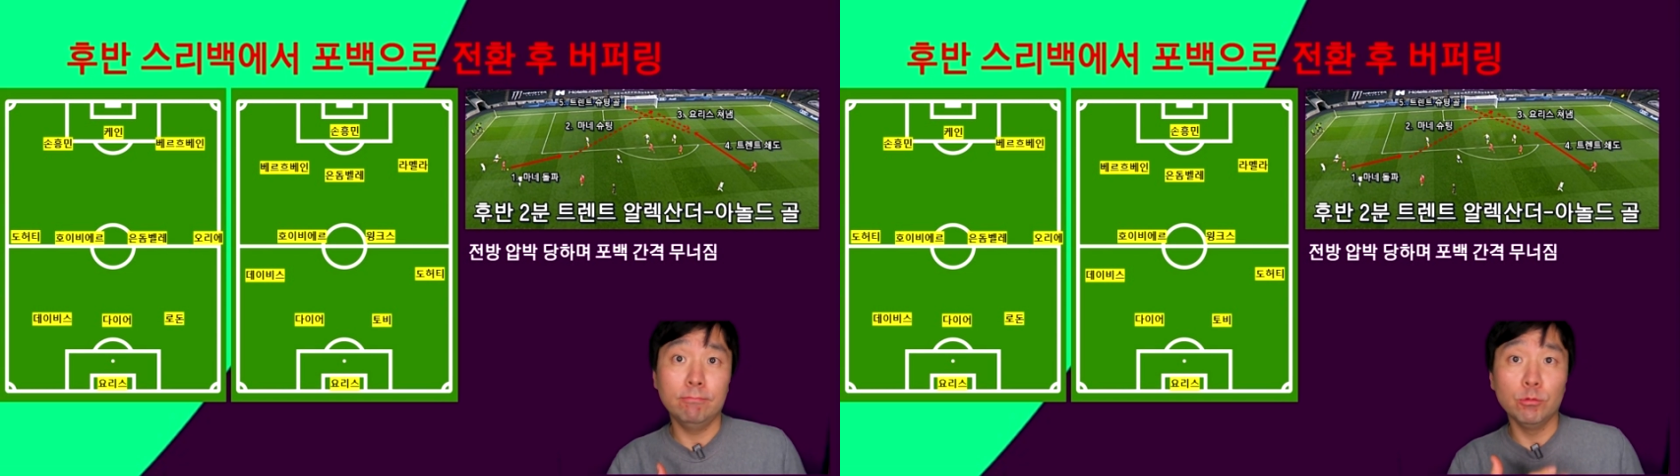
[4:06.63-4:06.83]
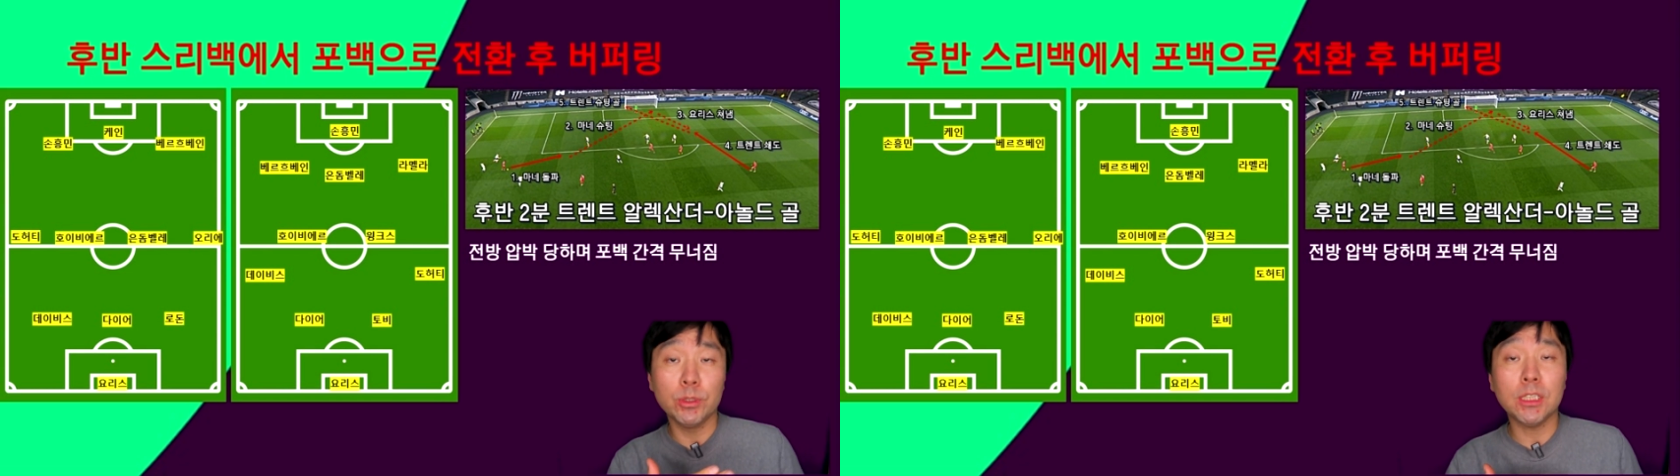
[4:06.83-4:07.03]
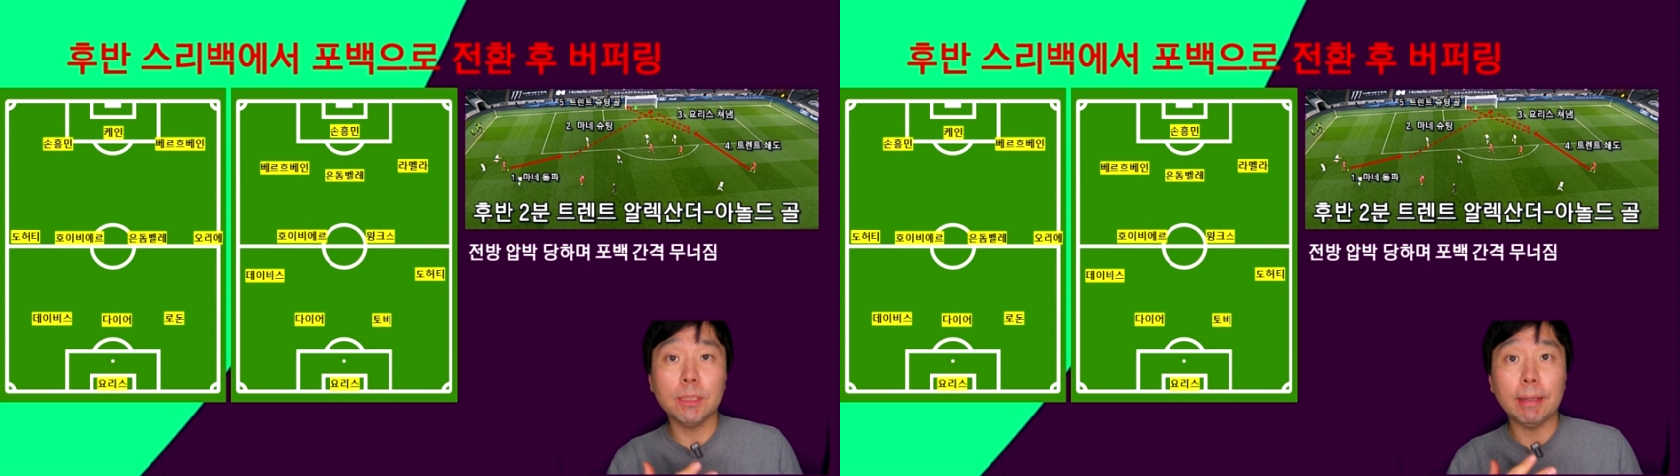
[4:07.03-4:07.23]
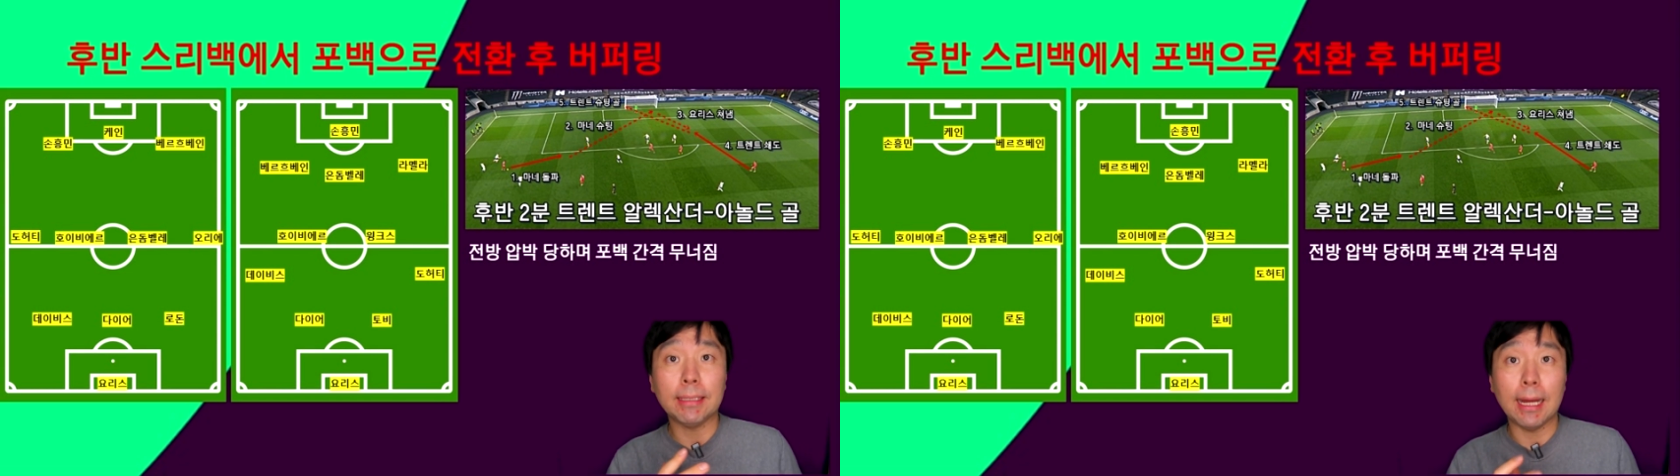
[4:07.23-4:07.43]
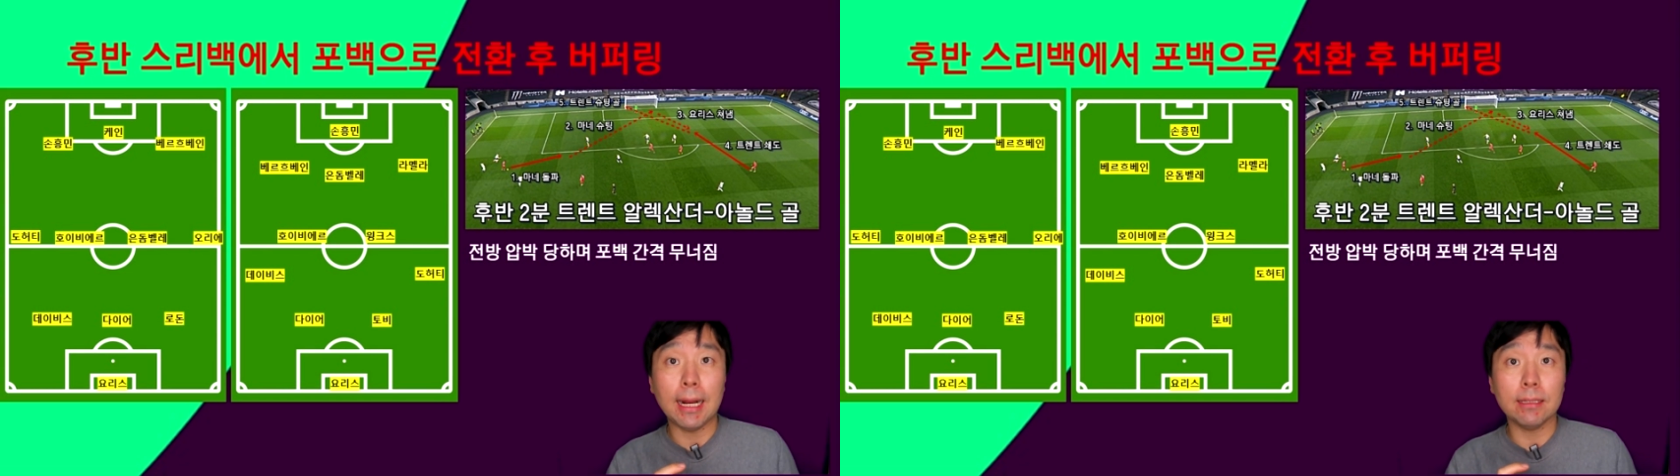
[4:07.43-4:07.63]
움직임에
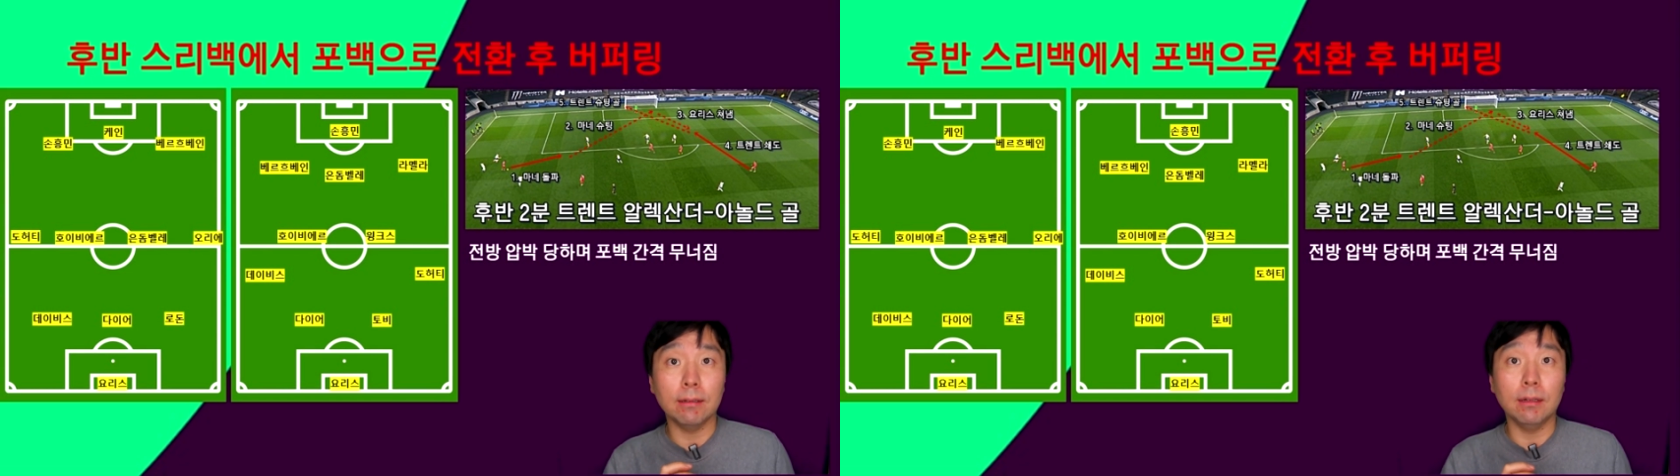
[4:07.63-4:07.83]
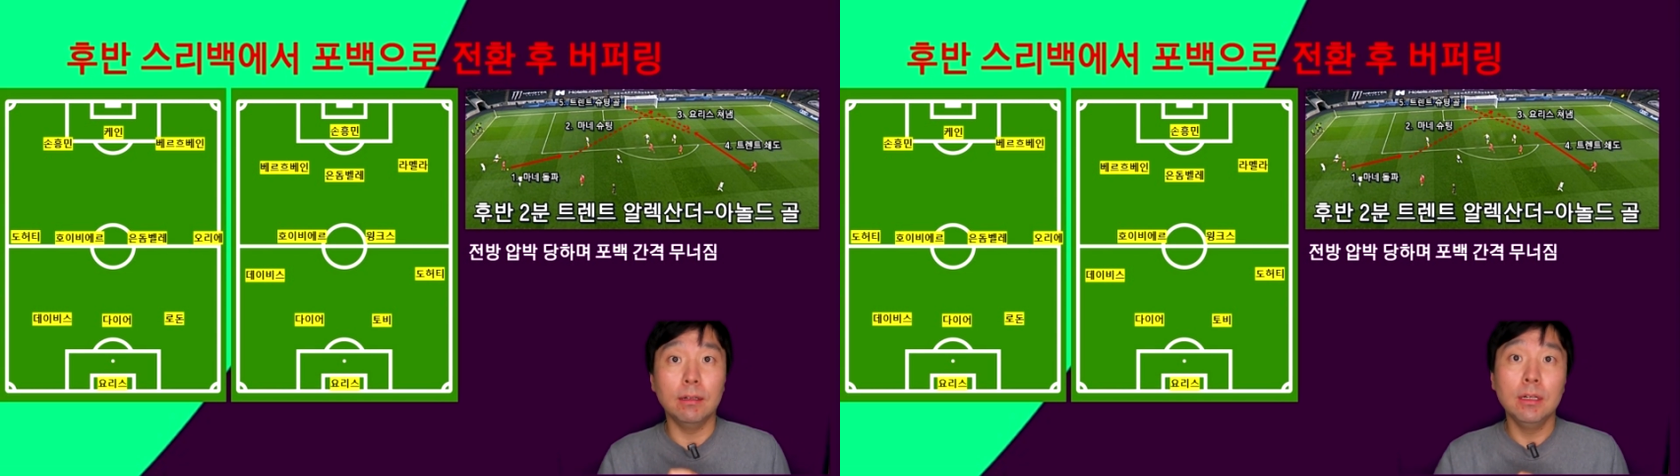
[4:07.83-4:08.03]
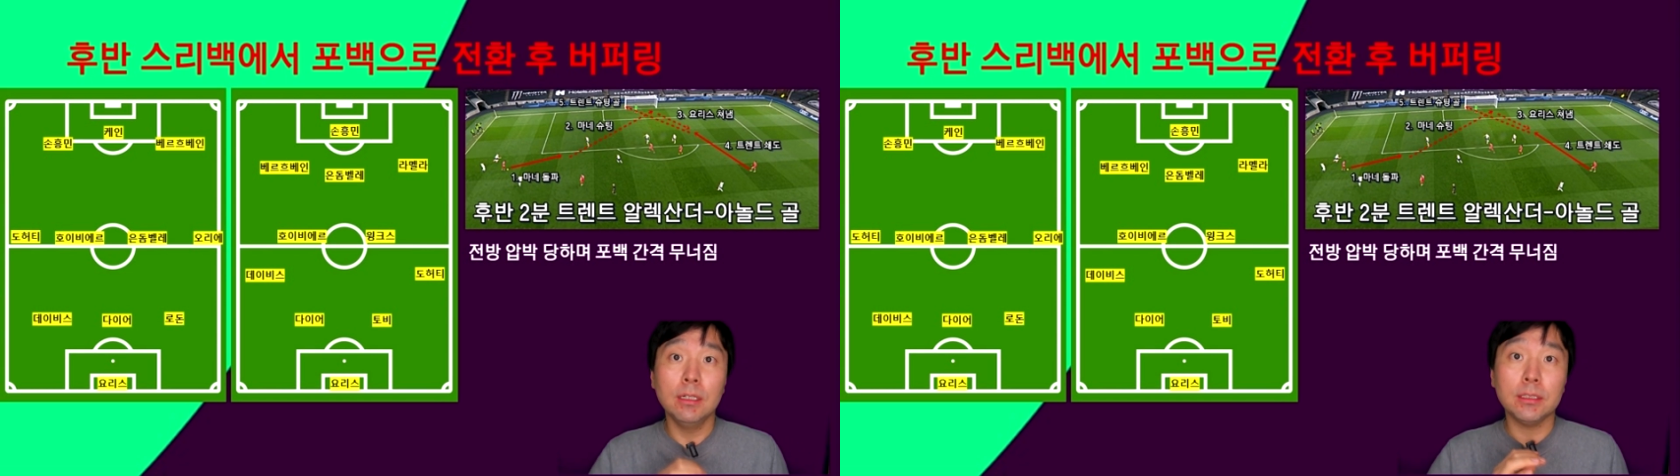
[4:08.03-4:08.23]
따라서